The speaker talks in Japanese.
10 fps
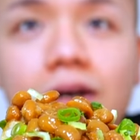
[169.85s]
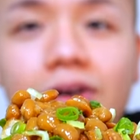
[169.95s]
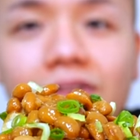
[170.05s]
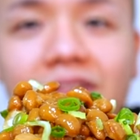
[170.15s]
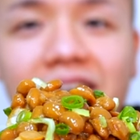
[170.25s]

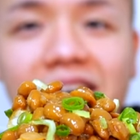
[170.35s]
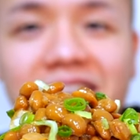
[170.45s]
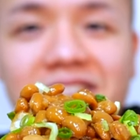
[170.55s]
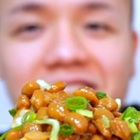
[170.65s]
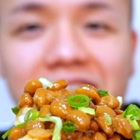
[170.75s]
こんな
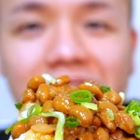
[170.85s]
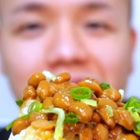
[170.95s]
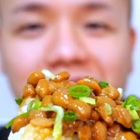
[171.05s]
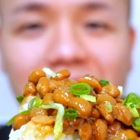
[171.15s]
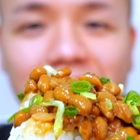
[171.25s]
感じで
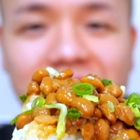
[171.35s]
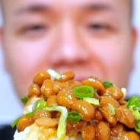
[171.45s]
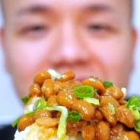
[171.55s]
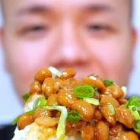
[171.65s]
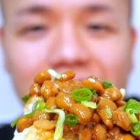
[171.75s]
ございま
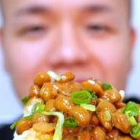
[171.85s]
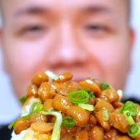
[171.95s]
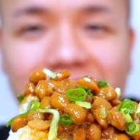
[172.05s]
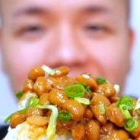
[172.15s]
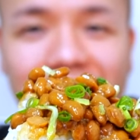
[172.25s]
すめっ
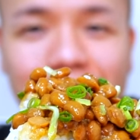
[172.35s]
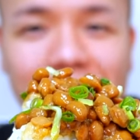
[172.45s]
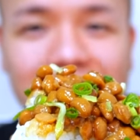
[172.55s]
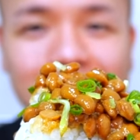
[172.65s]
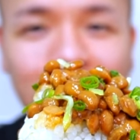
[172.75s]
ちゃう
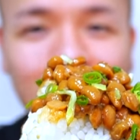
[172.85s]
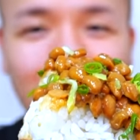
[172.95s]
まそ